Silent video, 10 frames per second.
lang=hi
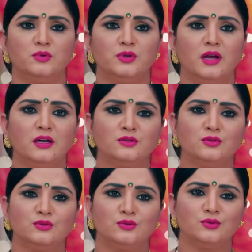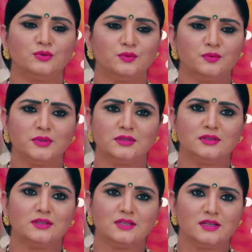मुन्ना तू
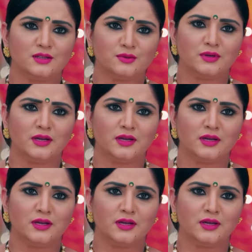इतनी जल्दी उठ